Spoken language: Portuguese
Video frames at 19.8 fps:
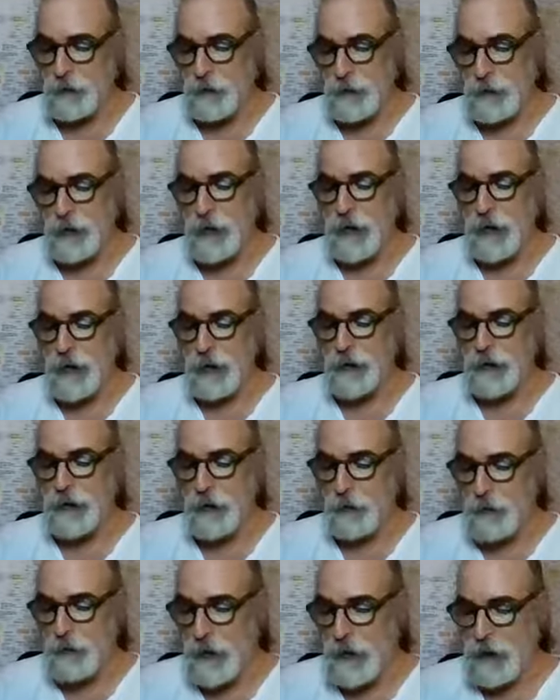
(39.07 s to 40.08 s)
mostrar que a gente
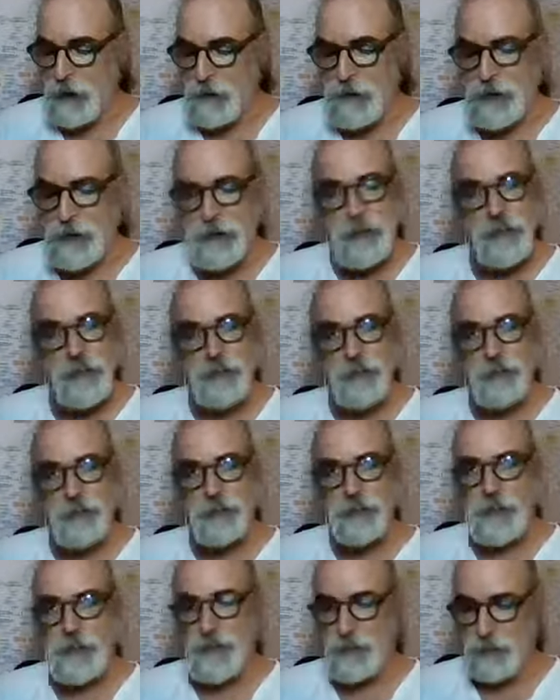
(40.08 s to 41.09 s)
trabalha. Nossa,
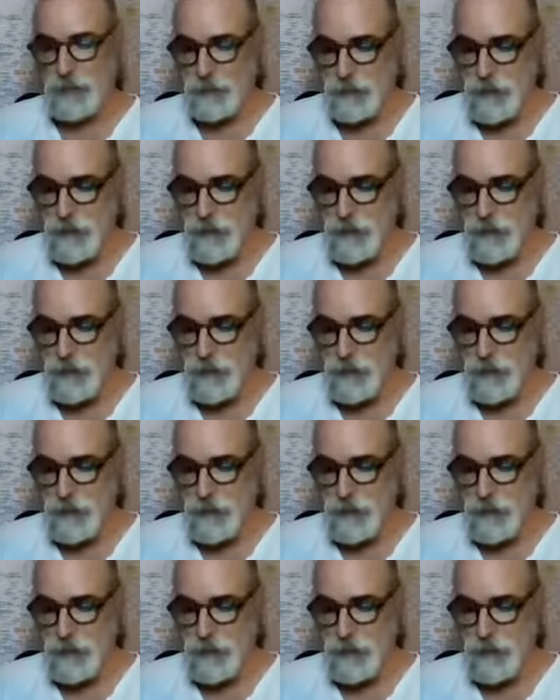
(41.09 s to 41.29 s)
ontem